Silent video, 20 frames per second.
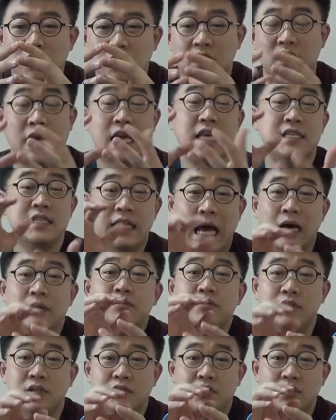근데 대신
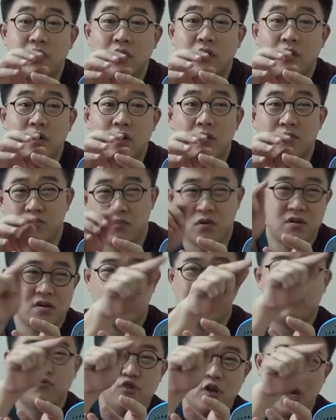압은 있죠.
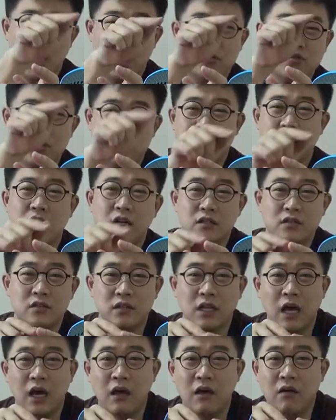확촥촥
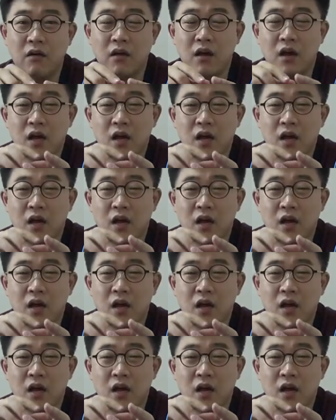나가요.